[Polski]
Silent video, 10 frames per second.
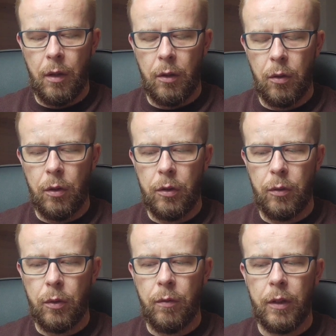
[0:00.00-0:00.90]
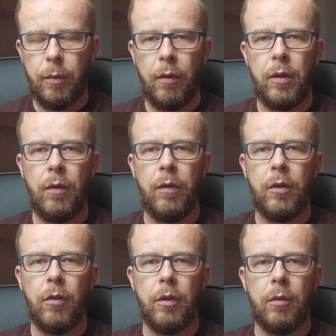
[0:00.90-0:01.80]
kto jest wśród was prawdziwie
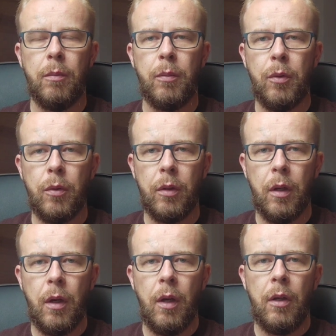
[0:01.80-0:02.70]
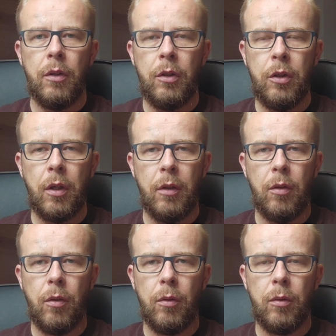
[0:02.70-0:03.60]
wierzący. Bóg dzisiaj
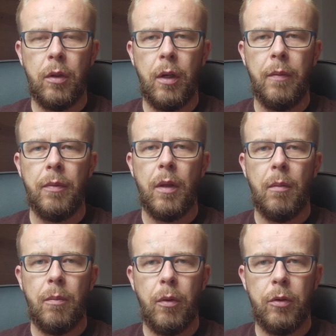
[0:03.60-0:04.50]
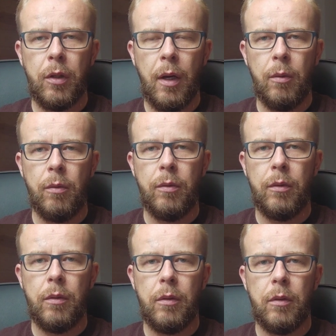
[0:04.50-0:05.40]
dokonuje podziałów,
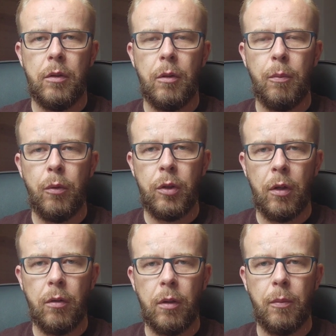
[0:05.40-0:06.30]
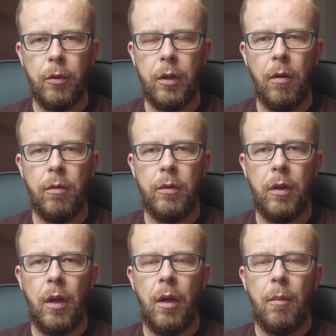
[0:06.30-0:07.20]
dopuszcza do tych podziałów
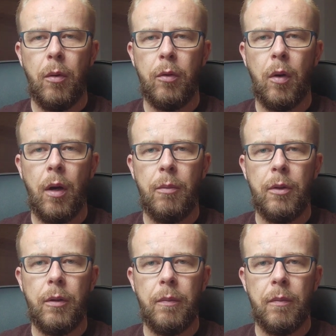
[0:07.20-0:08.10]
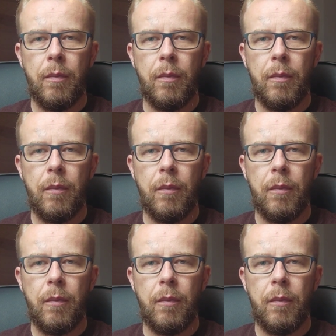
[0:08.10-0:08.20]
po to, aby